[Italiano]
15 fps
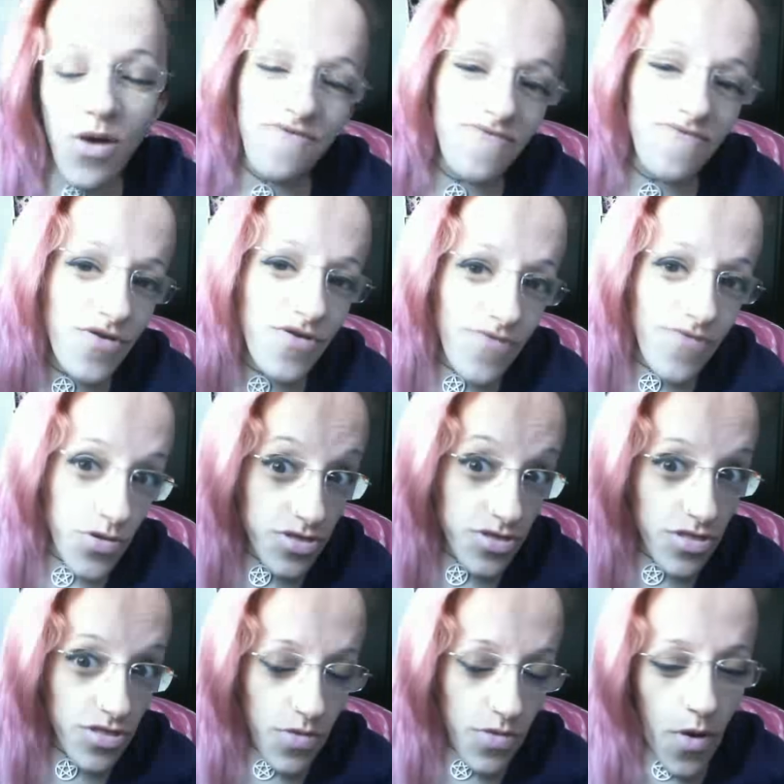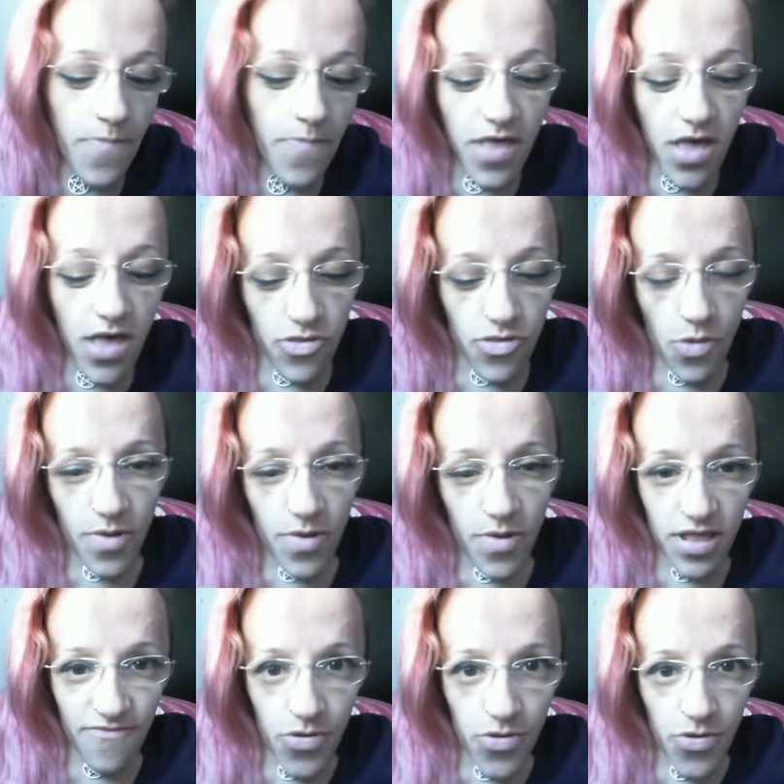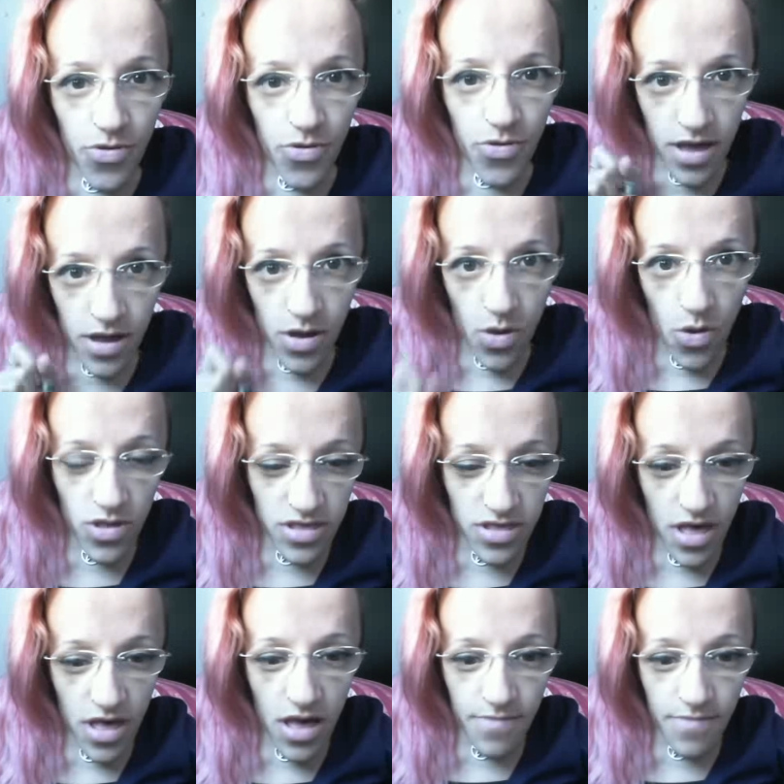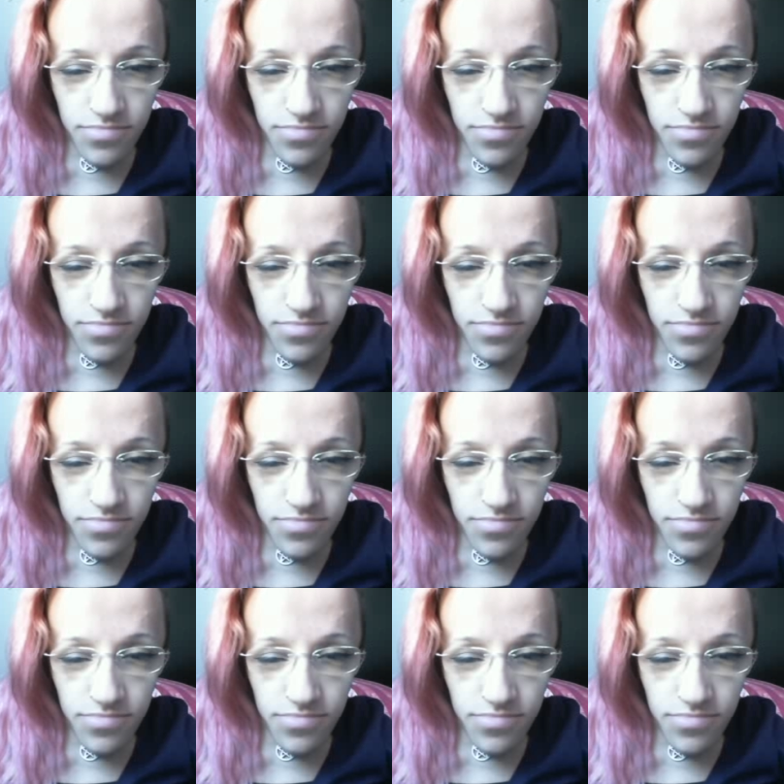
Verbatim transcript: un video velocissimo solo per dirvi una cosa